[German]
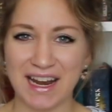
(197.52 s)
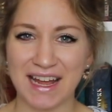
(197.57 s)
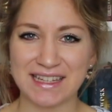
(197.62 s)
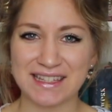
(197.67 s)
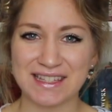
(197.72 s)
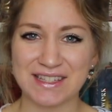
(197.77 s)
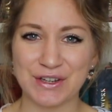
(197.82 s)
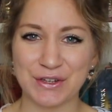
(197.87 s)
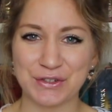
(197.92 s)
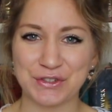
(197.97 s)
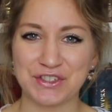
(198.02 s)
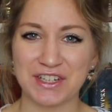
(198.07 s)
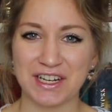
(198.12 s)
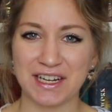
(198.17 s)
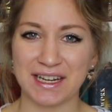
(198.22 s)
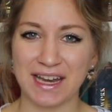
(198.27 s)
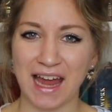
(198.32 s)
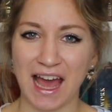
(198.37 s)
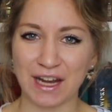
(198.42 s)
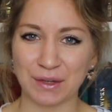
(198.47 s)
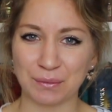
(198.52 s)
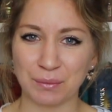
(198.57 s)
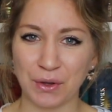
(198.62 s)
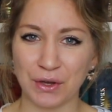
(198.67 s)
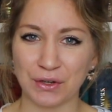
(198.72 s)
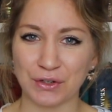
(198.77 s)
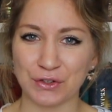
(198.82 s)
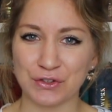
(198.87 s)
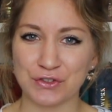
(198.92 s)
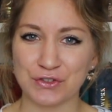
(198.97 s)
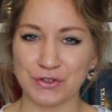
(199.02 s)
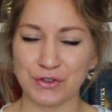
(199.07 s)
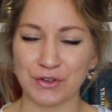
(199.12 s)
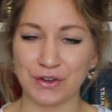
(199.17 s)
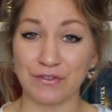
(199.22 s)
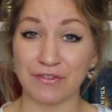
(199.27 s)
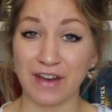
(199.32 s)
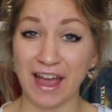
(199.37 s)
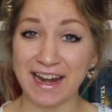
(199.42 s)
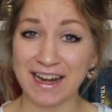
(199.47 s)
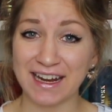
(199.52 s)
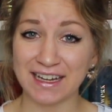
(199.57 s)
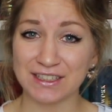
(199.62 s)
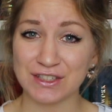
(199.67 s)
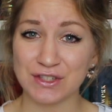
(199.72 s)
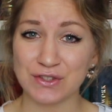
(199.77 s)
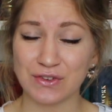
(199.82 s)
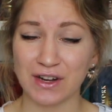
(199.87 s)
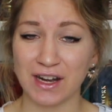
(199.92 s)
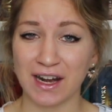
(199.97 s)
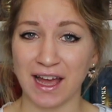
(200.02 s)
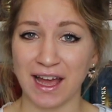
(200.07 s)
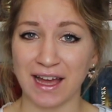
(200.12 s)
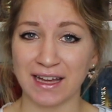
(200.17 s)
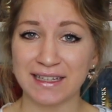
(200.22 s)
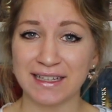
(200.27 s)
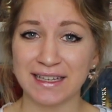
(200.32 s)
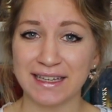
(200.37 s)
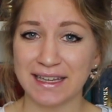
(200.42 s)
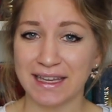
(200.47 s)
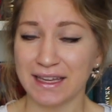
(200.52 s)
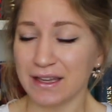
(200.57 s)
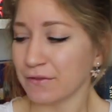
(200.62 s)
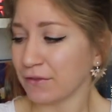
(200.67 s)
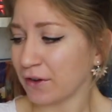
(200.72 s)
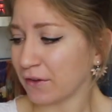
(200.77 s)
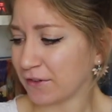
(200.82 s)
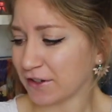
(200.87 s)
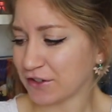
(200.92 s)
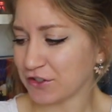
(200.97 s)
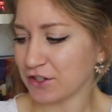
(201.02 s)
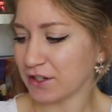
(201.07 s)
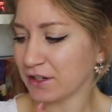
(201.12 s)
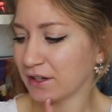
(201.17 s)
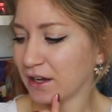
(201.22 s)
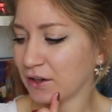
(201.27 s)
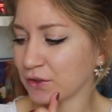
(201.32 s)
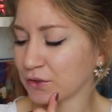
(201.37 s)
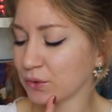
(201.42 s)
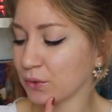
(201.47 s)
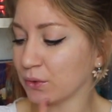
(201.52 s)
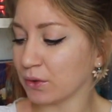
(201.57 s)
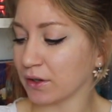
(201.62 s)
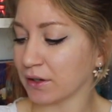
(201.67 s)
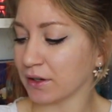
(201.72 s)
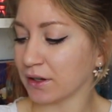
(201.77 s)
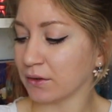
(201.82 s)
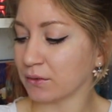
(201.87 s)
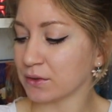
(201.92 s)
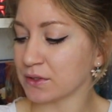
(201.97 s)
Letzt noch Stille Nacht, mörderisch schöne Weihnachtsthriller von verschiedenen Autorinnen.